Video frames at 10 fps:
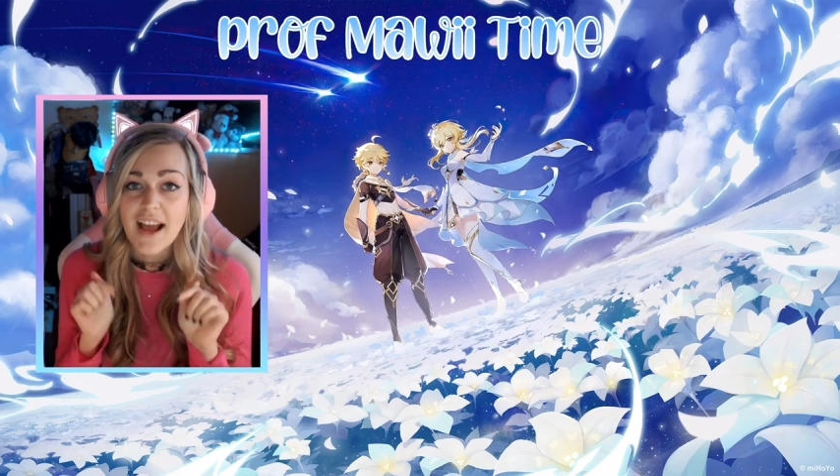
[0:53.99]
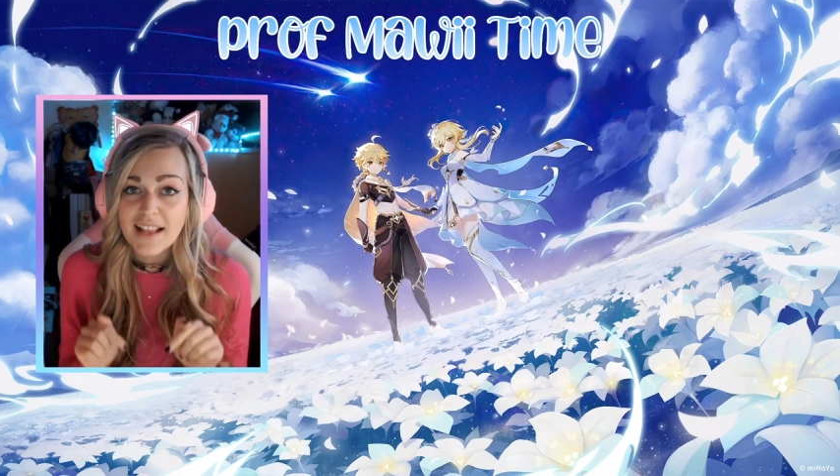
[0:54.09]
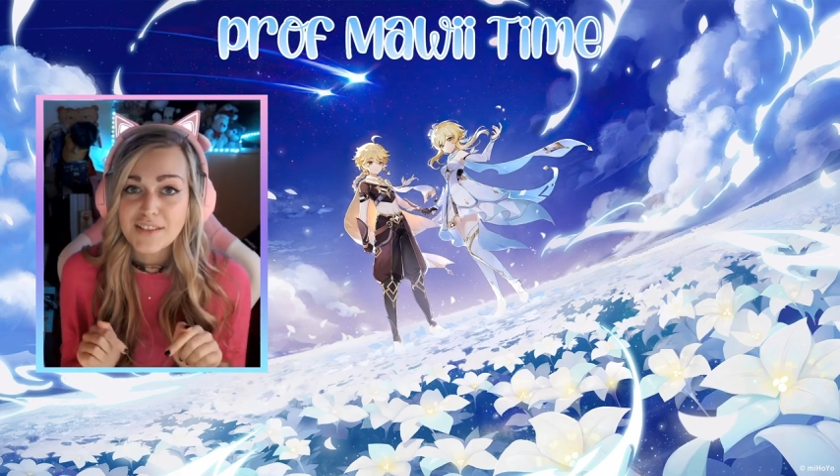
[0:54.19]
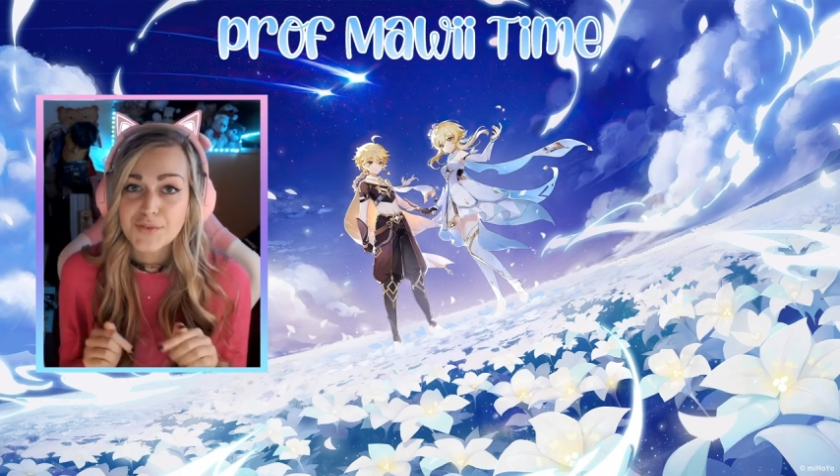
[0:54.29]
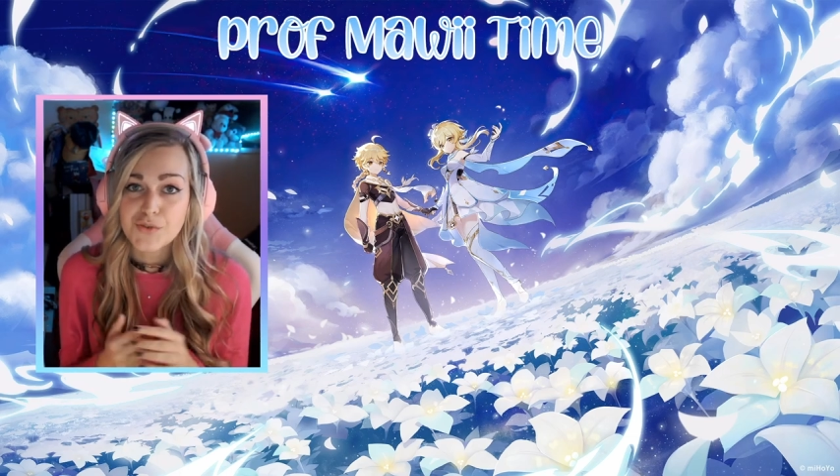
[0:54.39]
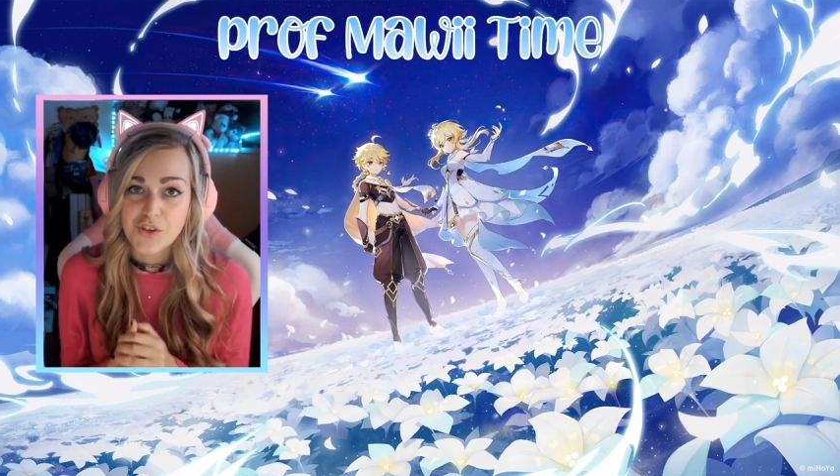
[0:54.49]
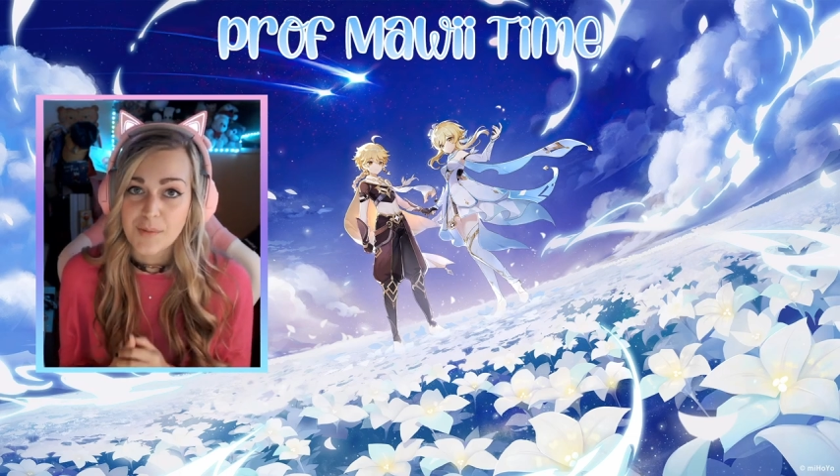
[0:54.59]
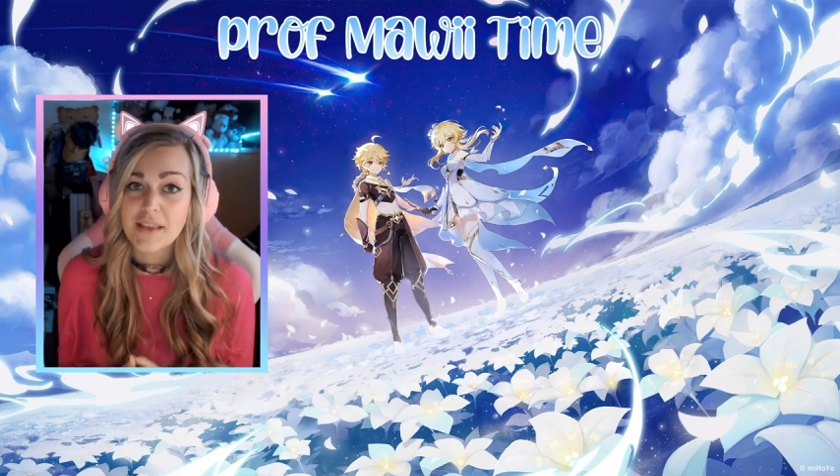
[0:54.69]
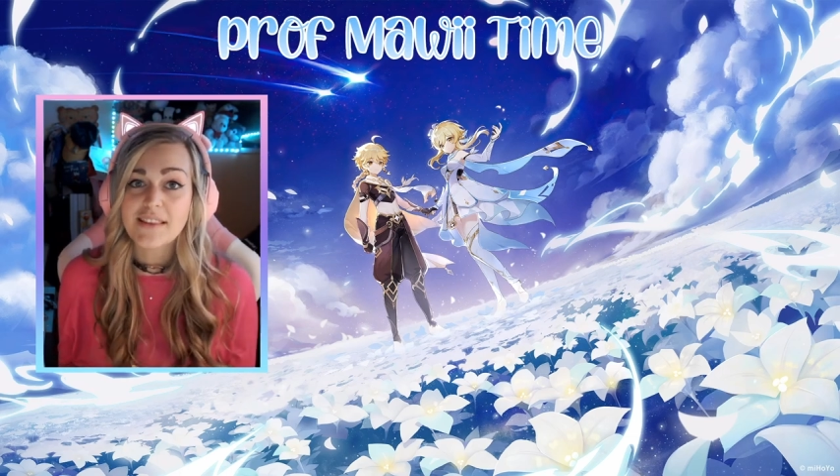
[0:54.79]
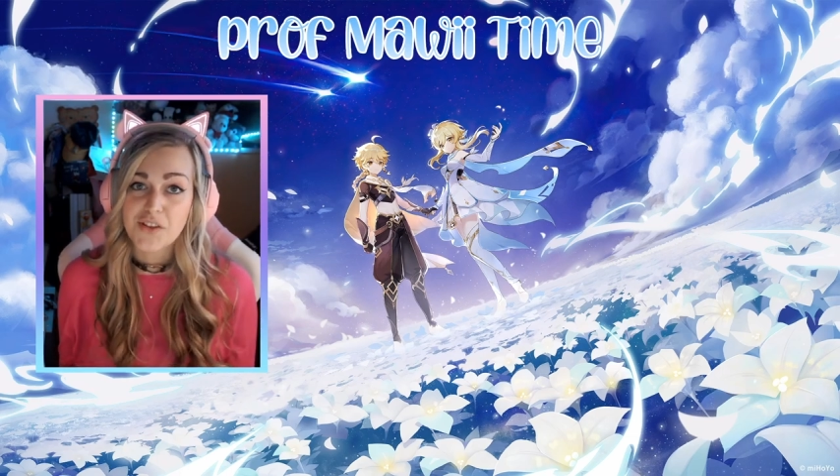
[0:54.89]
altri
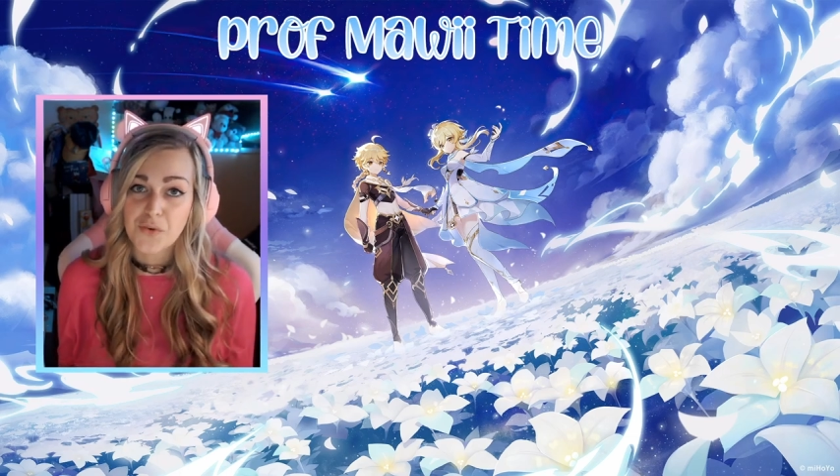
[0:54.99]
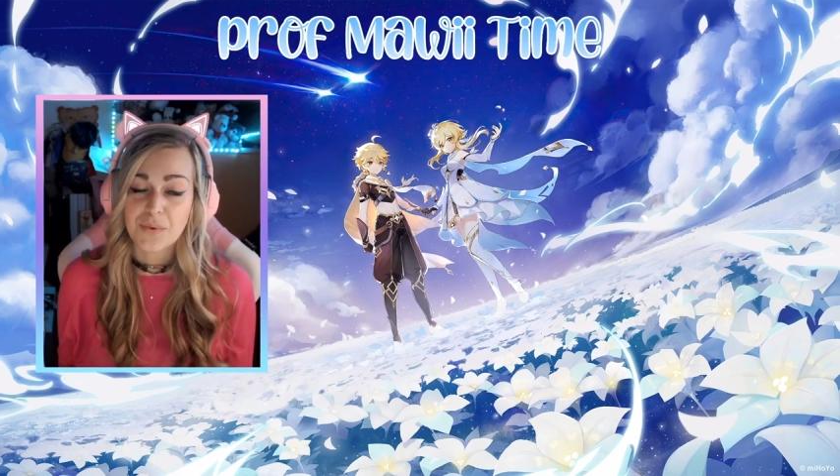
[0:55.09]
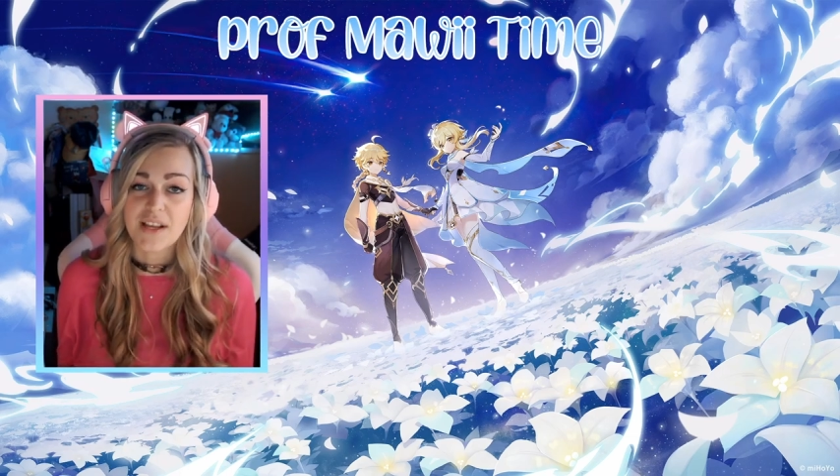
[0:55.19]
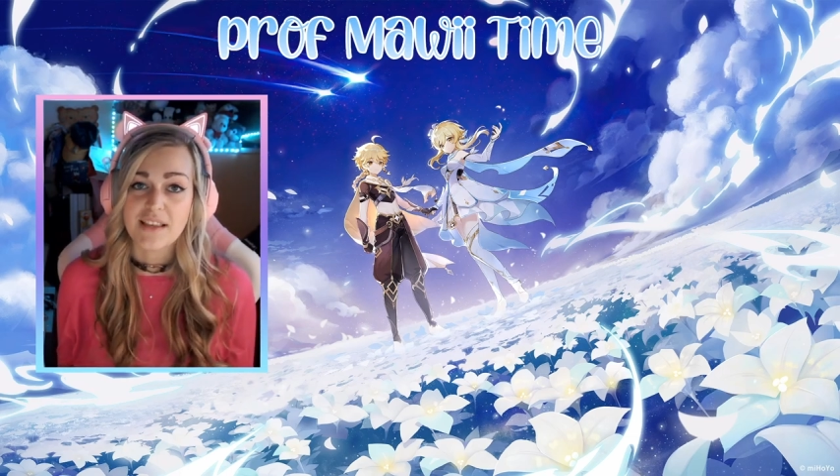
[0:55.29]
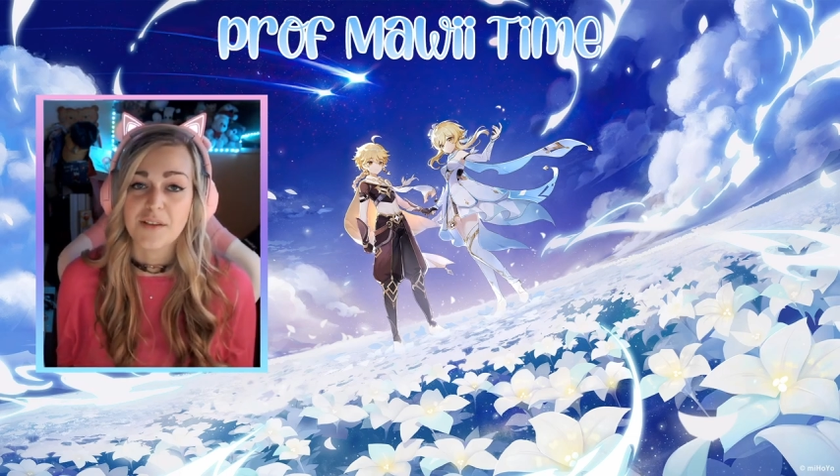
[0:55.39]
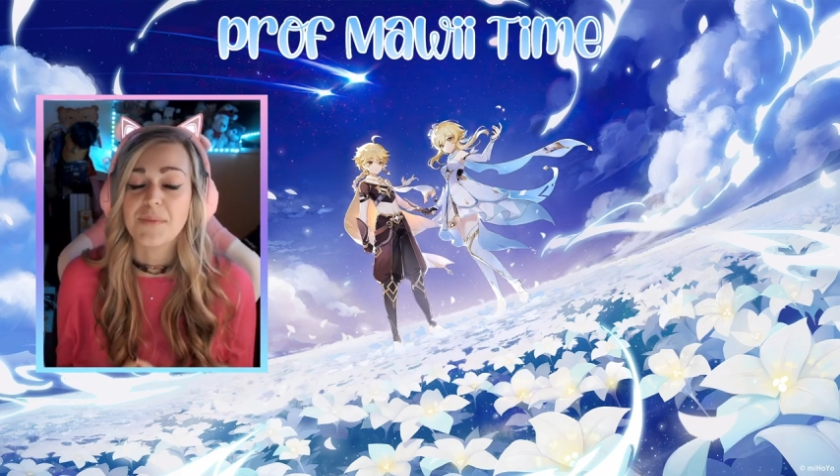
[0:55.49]
suggerimenti ai new player,